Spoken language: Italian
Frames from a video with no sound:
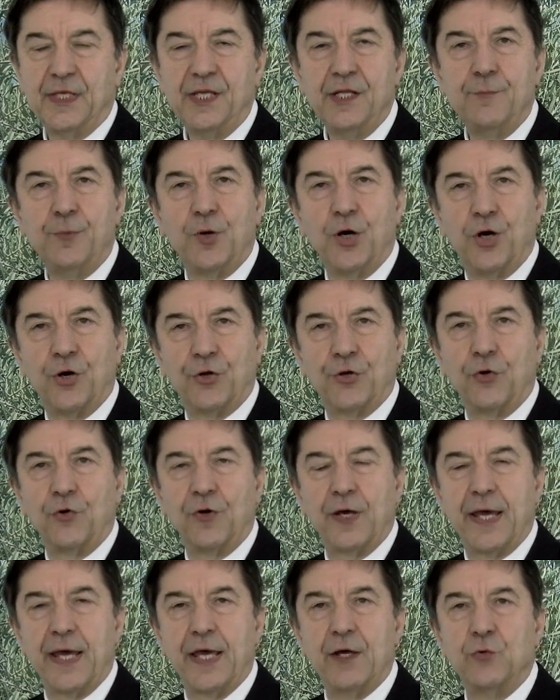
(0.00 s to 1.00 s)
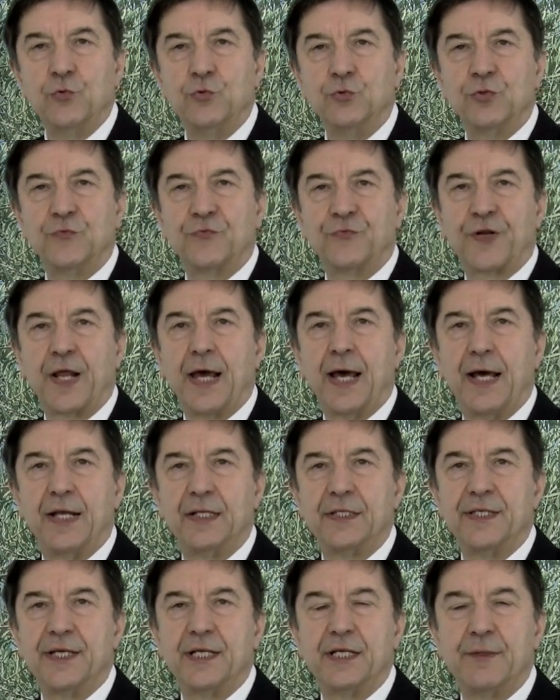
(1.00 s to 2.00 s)
Il boro è uno fra
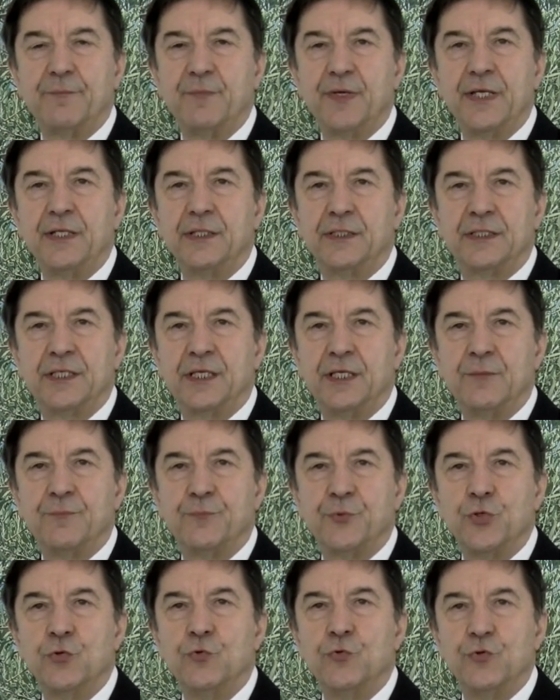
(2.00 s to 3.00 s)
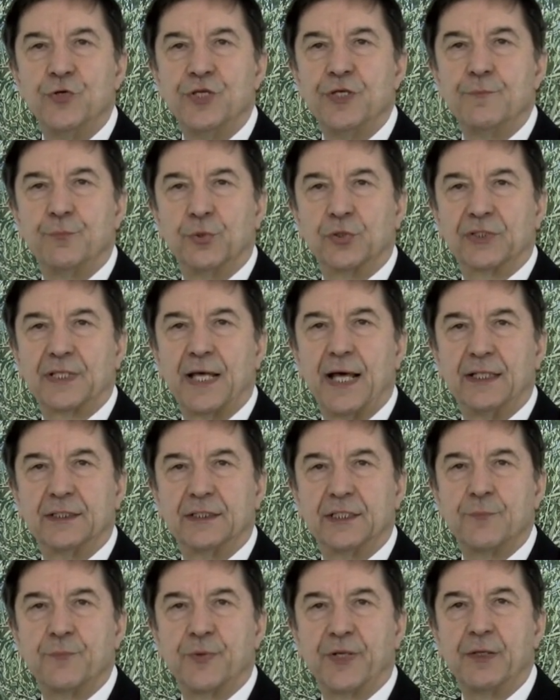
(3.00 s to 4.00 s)
gli elementi più
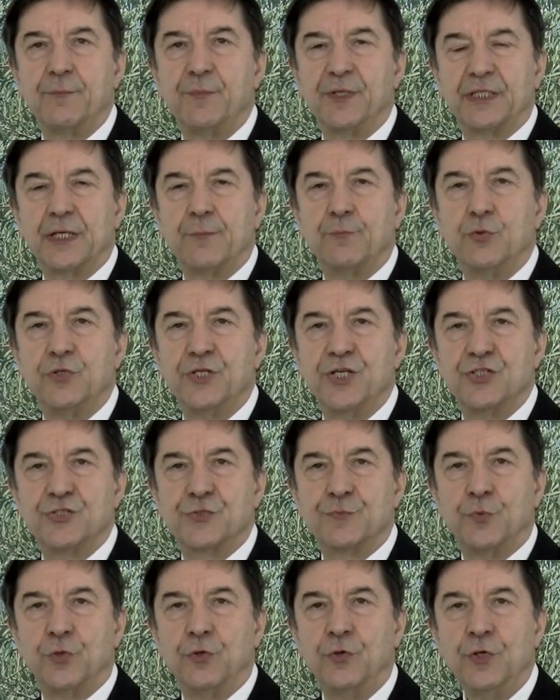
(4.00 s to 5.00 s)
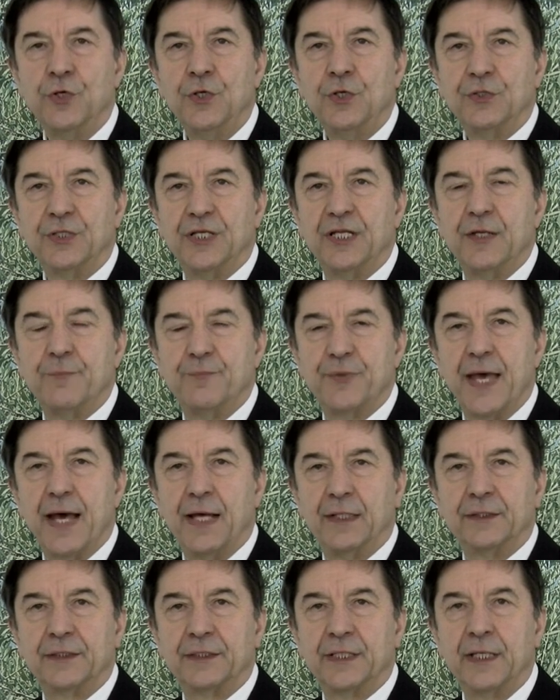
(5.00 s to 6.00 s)
importanti per il metabolismo delle
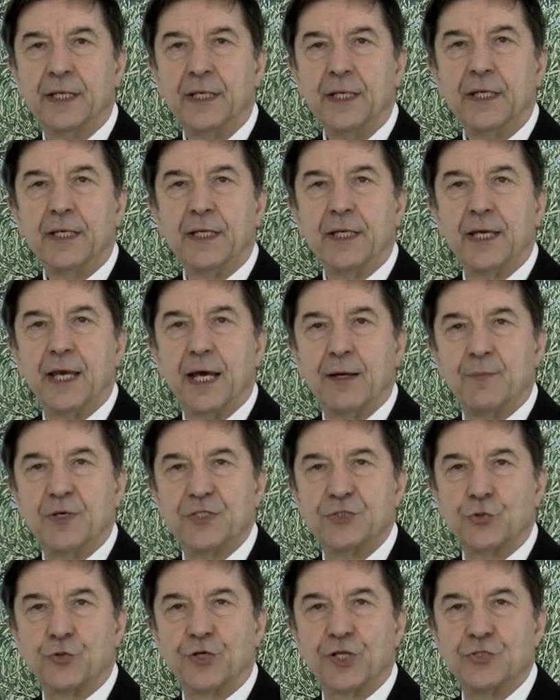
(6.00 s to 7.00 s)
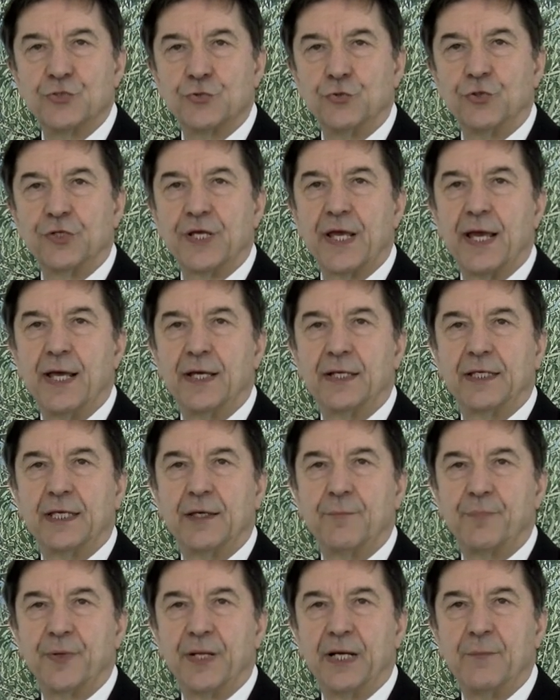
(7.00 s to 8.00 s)
piante e a maggior ragione
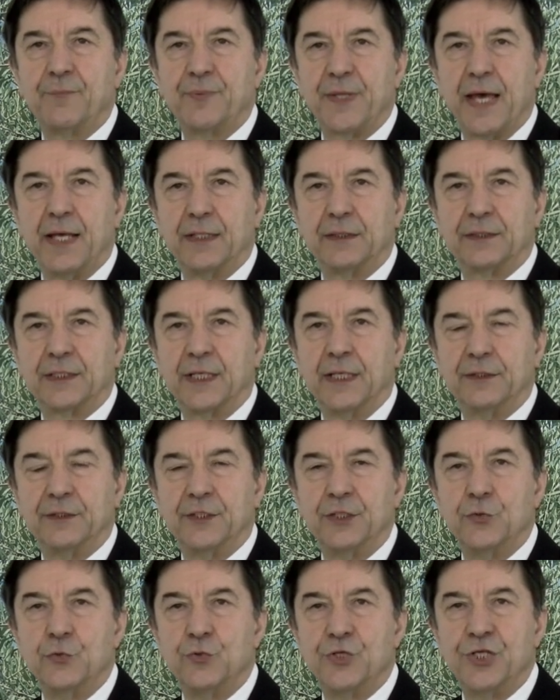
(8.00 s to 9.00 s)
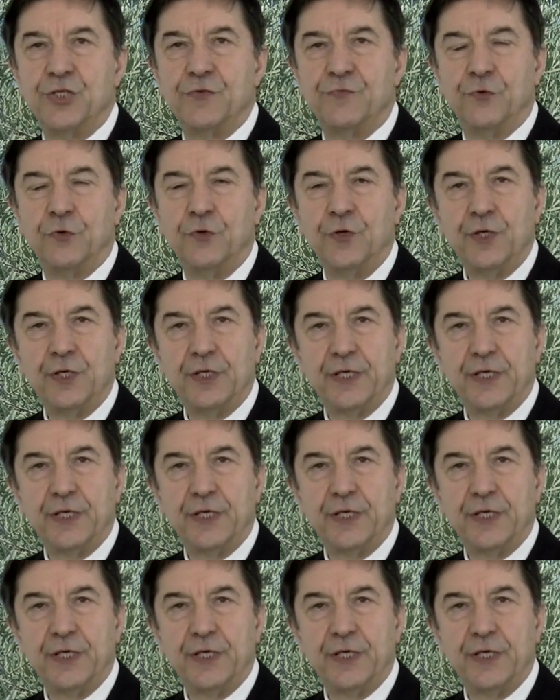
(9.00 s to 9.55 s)
anche per la pianta dell'ulivo.